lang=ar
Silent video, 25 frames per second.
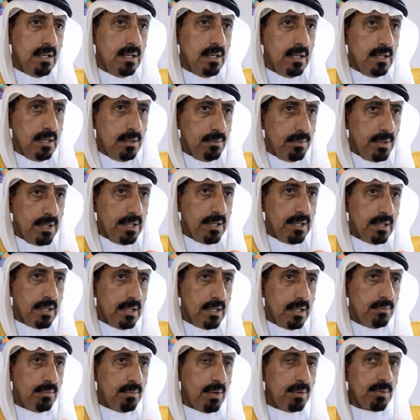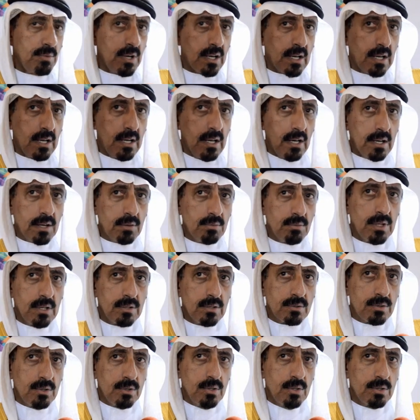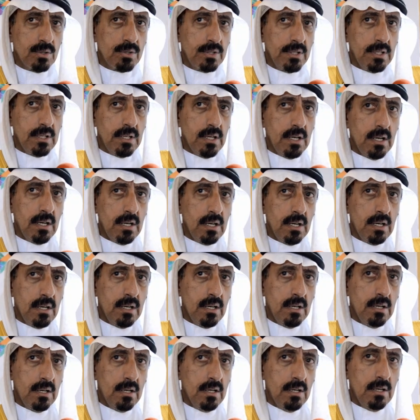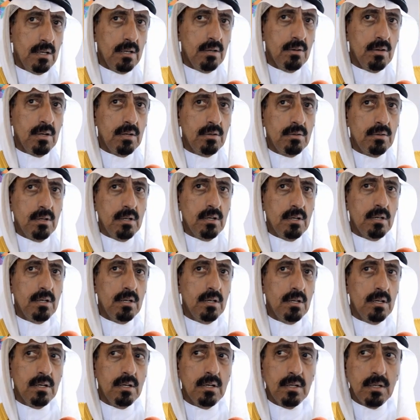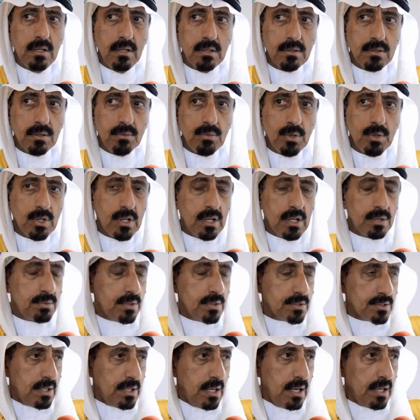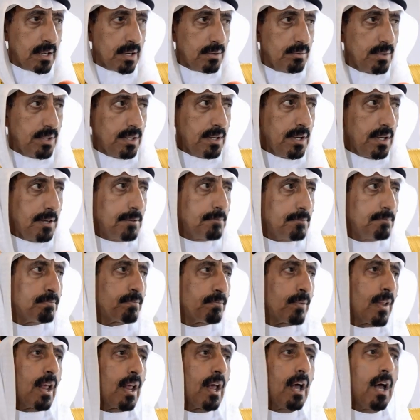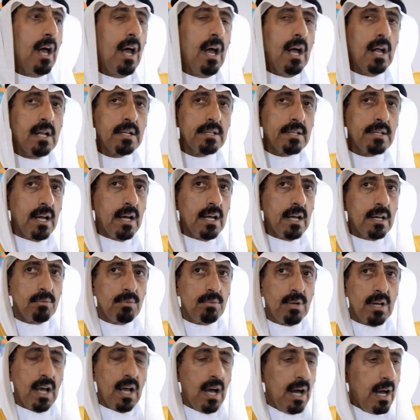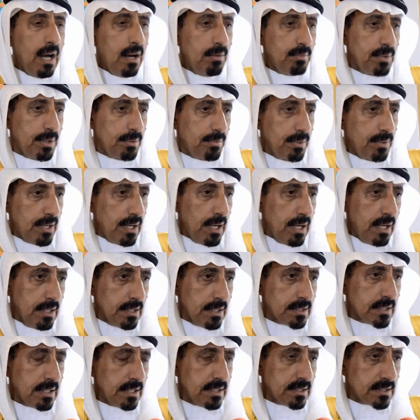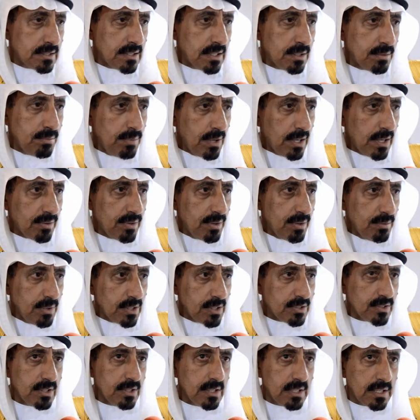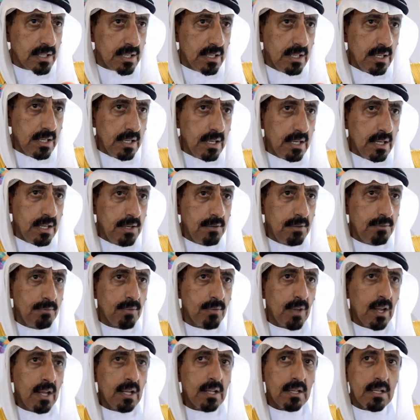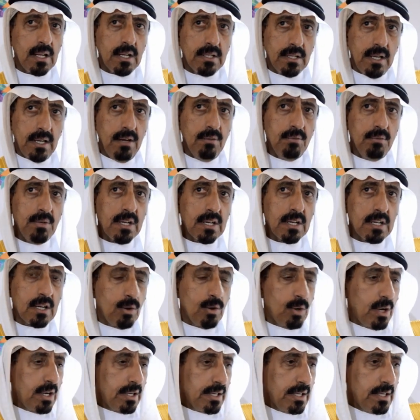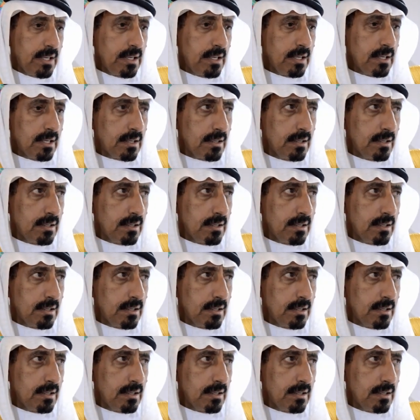بين المملكه العربيه السعوديه وجمهوريه مصر العربيه الجانب الآمن من ناحية الاستثمار في مصر تدعمه القوانين